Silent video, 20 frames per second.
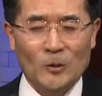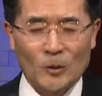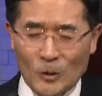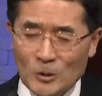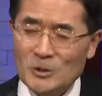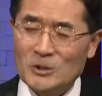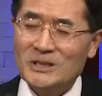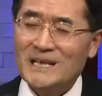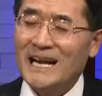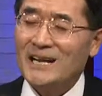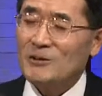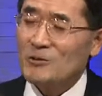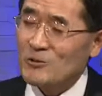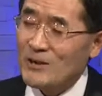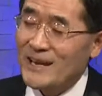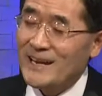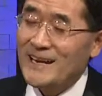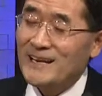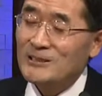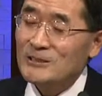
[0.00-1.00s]
온갖
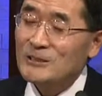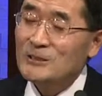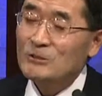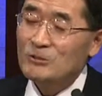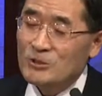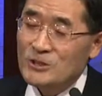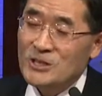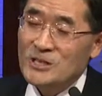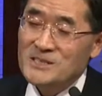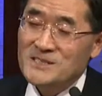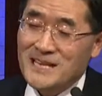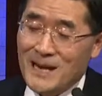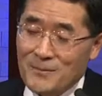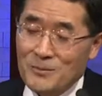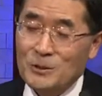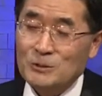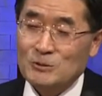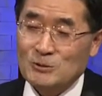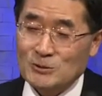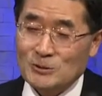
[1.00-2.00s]
쾌락을 누리던
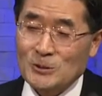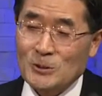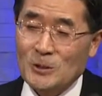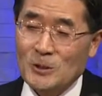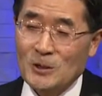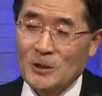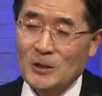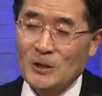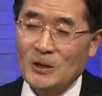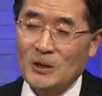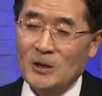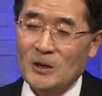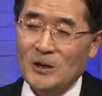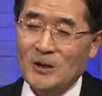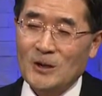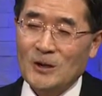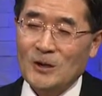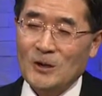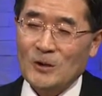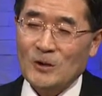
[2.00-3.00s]
사람도 죽고
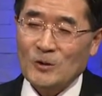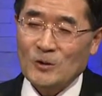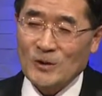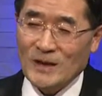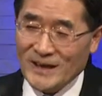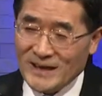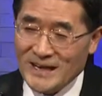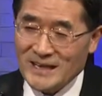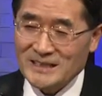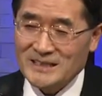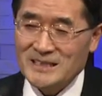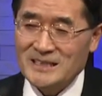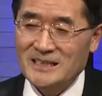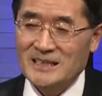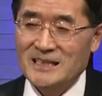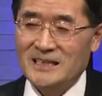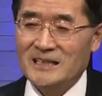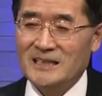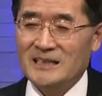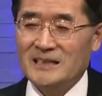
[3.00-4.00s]

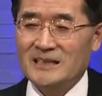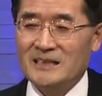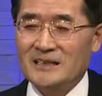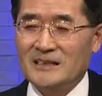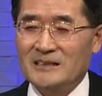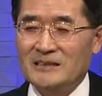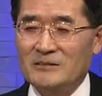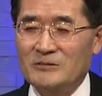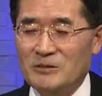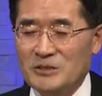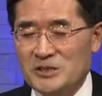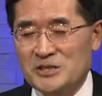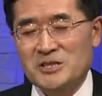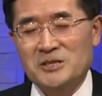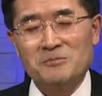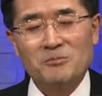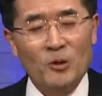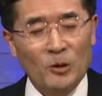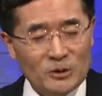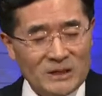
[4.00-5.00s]
쾌락을
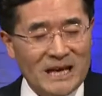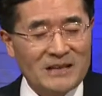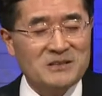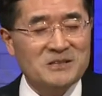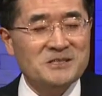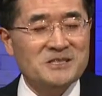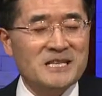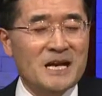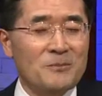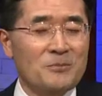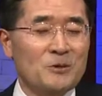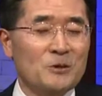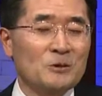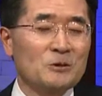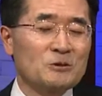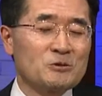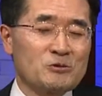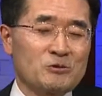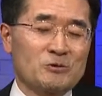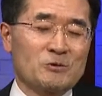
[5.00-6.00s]
누리지 못하던
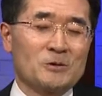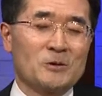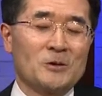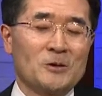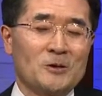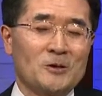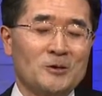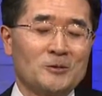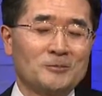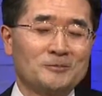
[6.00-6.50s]
사람도 죽고